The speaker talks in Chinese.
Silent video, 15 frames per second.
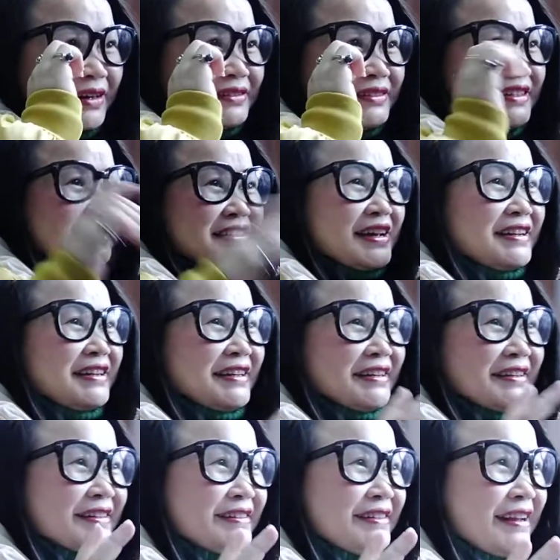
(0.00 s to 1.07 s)
现在你
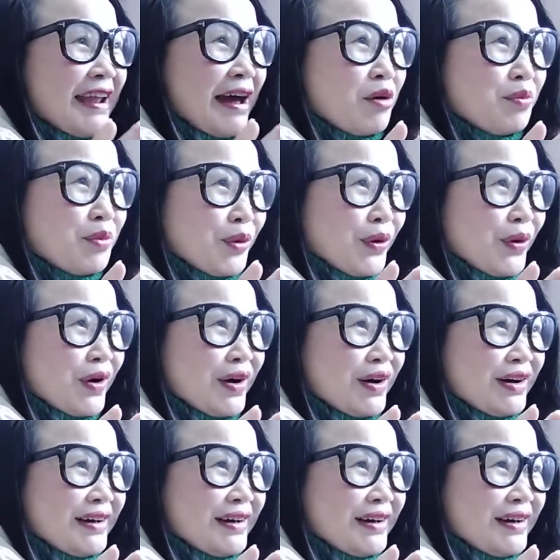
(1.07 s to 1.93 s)
和你老婆